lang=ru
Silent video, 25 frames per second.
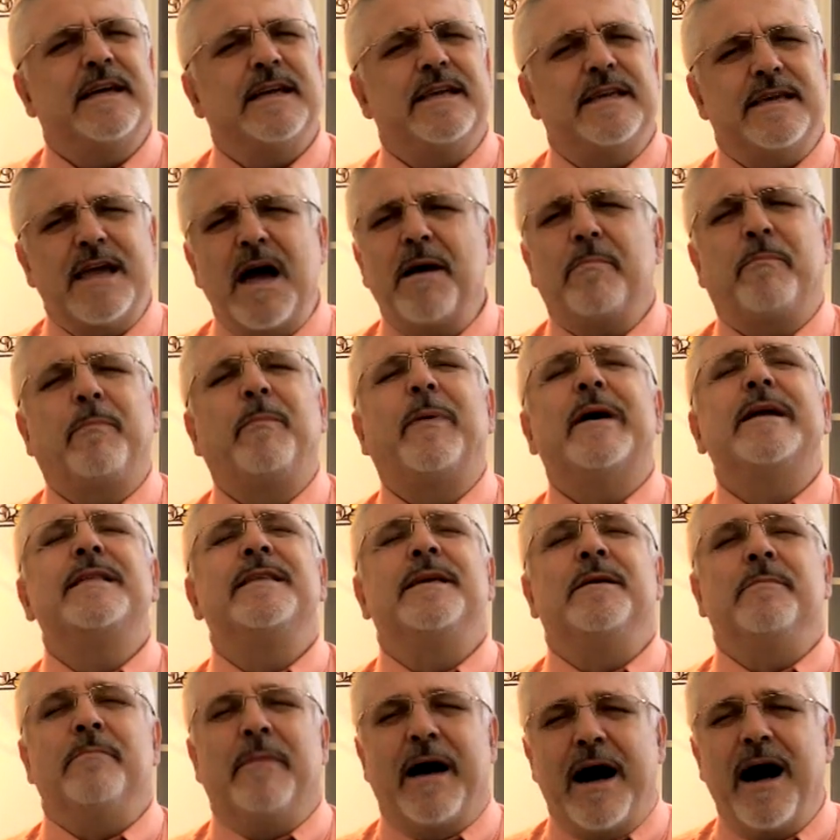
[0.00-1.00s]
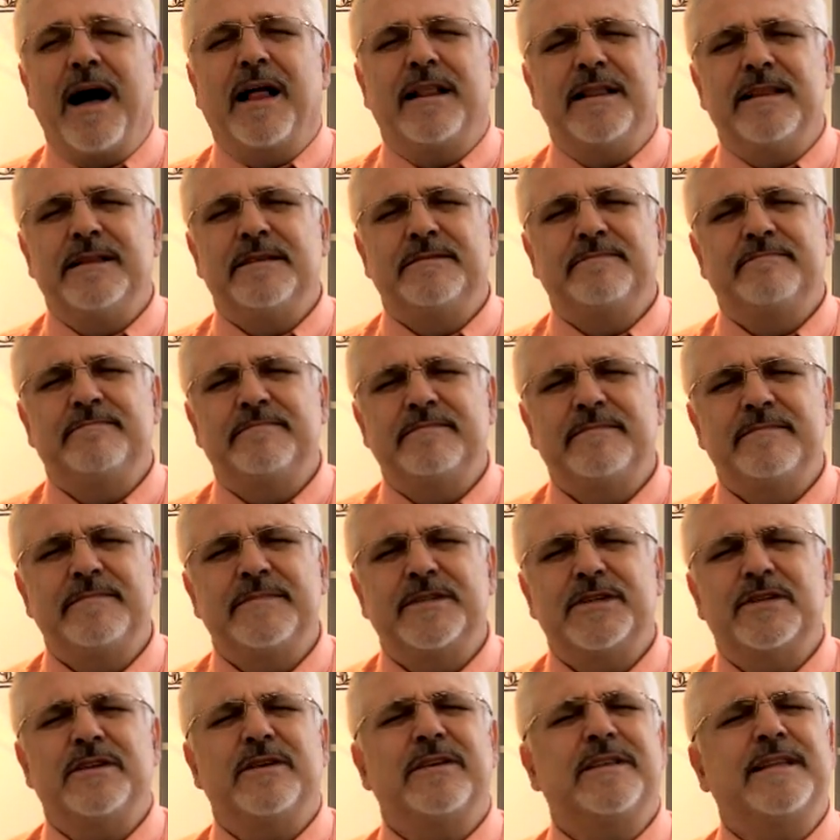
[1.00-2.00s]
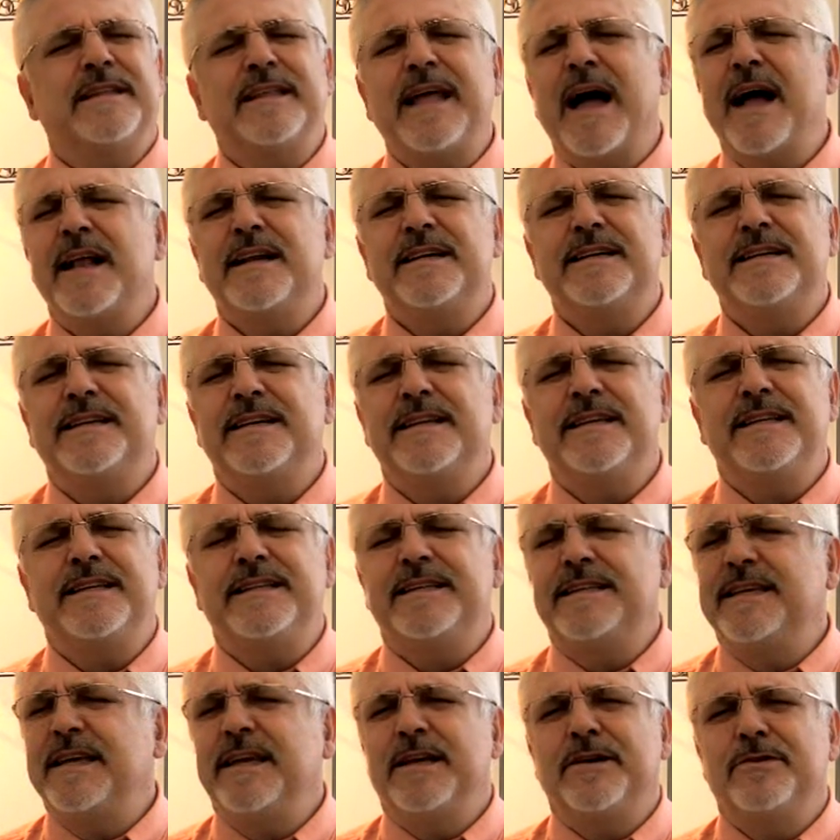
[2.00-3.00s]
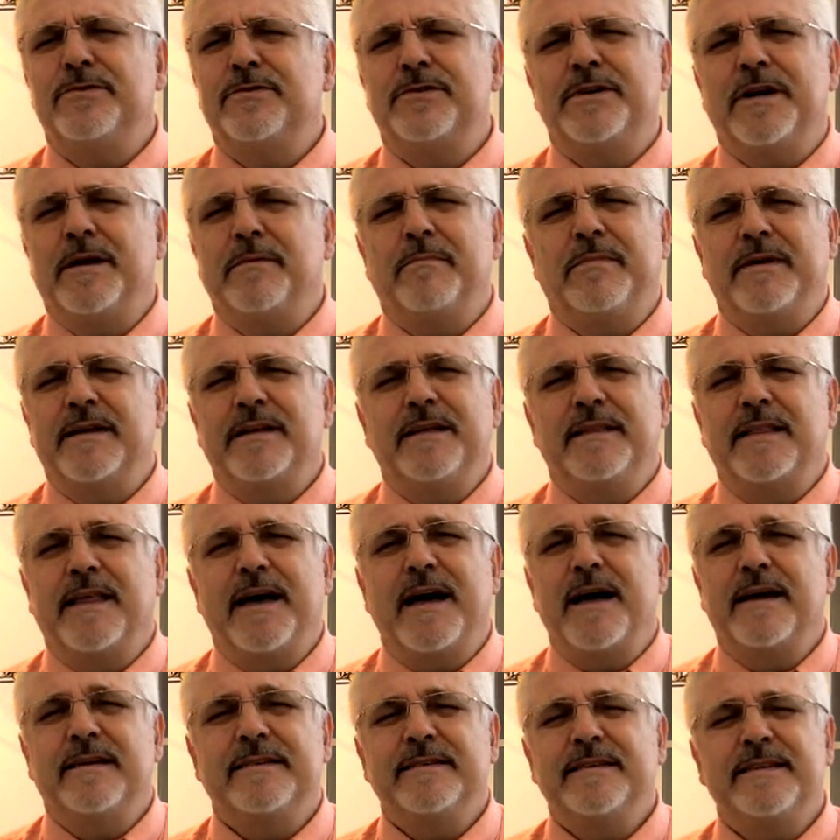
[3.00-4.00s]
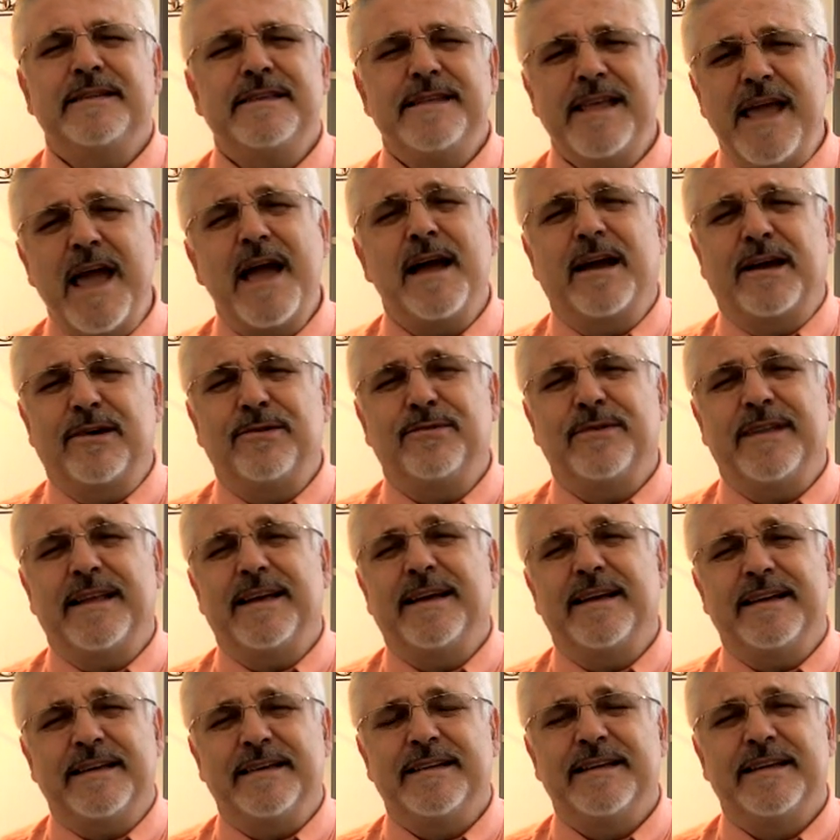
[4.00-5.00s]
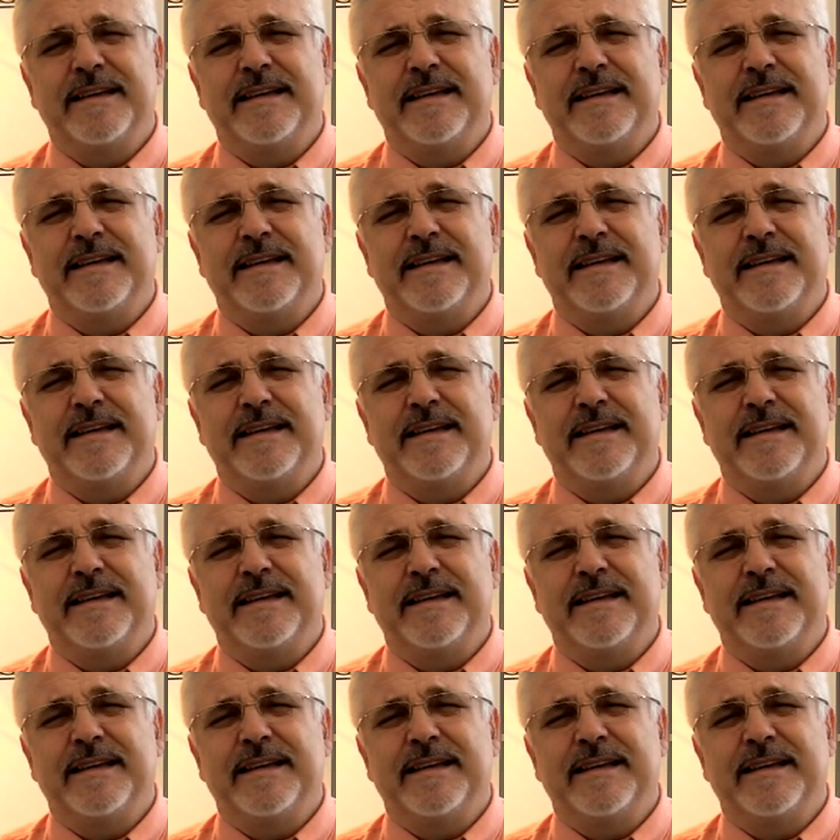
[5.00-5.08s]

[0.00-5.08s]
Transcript: Я понимал, что дальше идти уже было некуда.